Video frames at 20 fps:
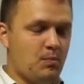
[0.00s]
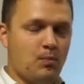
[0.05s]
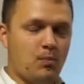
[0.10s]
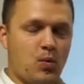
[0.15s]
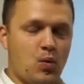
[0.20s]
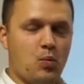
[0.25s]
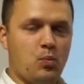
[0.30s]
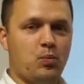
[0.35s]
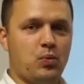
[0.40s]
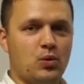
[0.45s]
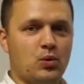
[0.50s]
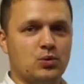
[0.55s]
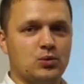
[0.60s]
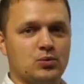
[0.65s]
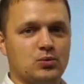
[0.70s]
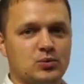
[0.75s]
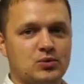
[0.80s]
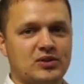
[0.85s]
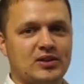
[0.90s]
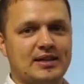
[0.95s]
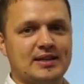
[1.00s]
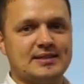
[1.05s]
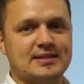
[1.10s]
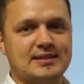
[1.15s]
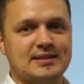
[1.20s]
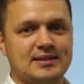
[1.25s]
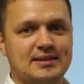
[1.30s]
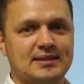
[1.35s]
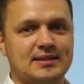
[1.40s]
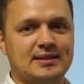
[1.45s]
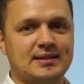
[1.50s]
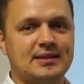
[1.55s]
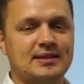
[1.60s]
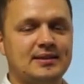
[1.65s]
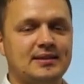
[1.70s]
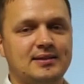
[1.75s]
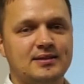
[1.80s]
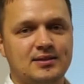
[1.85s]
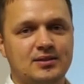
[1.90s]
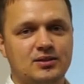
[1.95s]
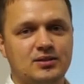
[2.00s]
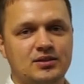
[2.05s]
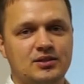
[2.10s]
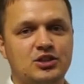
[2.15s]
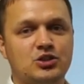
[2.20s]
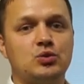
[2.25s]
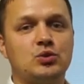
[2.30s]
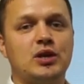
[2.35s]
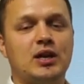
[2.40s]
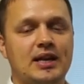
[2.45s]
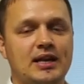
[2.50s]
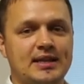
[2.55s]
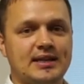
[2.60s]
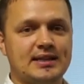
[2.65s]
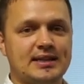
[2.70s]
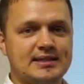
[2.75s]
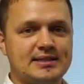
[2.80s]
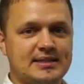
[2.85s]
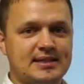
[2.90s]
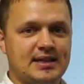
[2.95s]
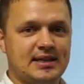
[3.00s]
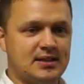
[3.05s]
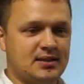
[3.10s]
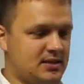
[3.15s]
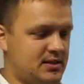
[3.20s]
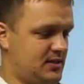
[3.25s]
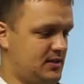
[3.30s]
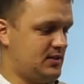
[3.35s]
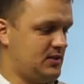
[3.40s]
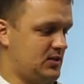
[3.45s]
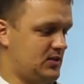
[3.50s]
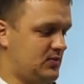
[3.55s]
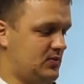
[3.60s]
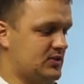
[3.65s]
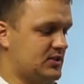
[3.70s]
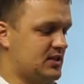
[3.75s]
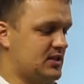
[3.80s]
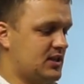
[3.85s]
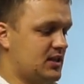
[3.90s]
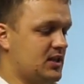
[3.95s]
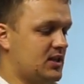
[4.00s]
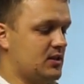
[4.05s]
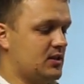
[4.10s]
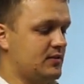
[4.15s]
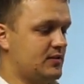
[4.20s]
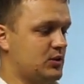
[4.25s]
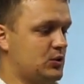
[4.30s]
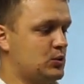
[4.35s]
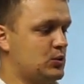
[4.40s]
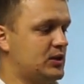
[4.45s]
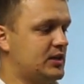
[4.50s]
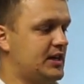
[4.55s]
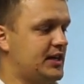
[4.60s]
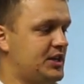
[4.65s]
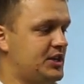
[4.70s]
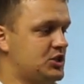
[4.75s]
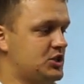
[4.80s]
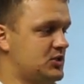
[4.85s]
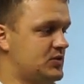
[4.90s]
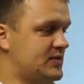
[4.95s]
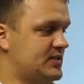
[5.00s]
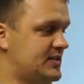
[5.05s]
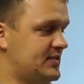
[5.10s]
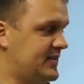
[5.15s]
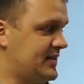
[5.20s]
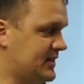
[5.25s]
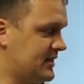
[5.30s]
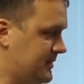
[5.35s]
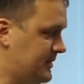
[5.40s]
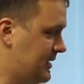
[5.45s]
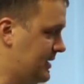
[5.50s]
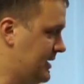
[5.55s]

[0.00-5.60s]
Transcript: По полу у нас натуральная доска, э, вот затонирована в такой коричневый цвет.